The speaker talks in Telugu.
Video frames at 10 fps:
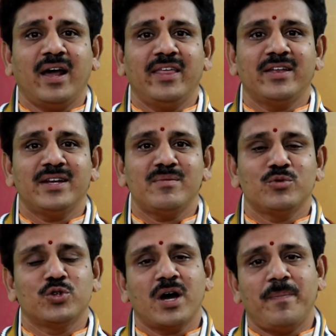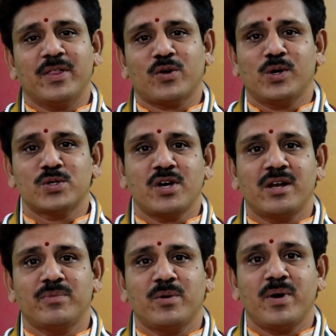బాగలేదంటే ముందుగా పదకొండో
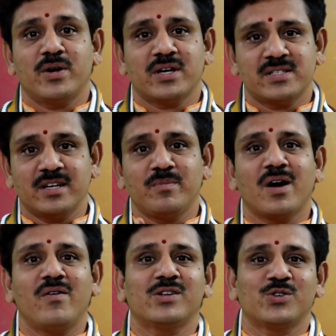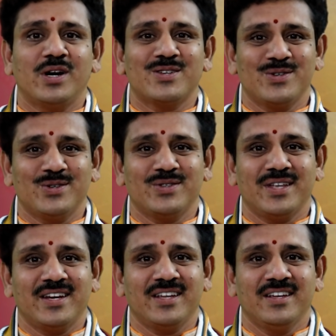స్థానంతో పాటుగా శని భగవాన్ చూడాల్సి
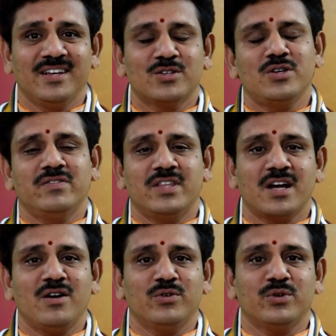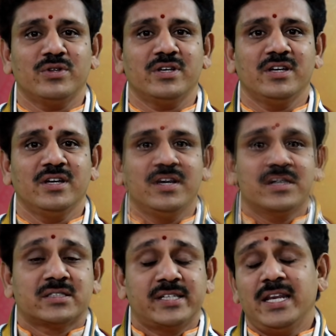ఉంటుందండి సో ఈ విధంగా ఉంటుంది
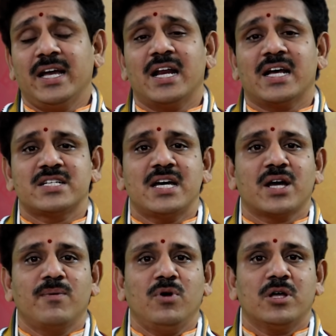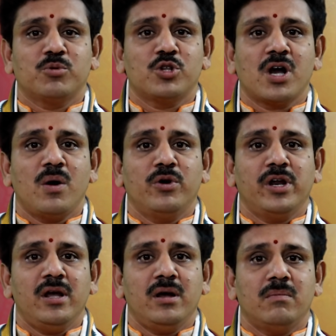శని కనుక జాతకంలో అద్భుతంగా
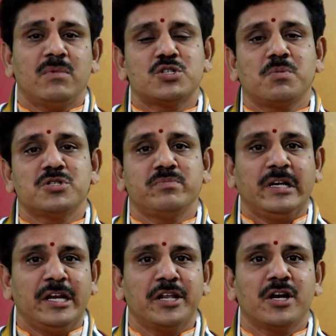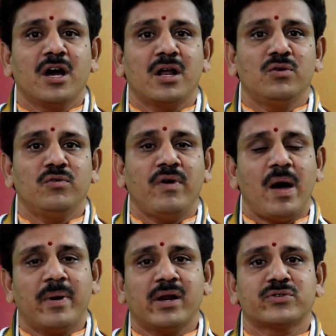ఉంటే మంచి మంచి మిలీనియర్లు గాను
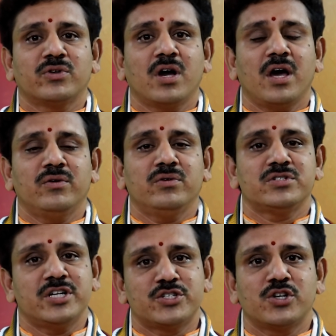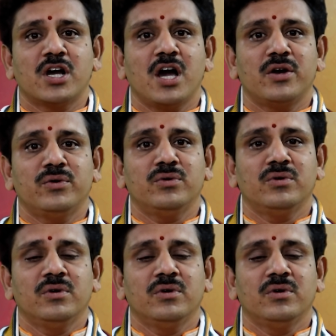వ్యాపారస్తులు గాను జడ్జిలు గాను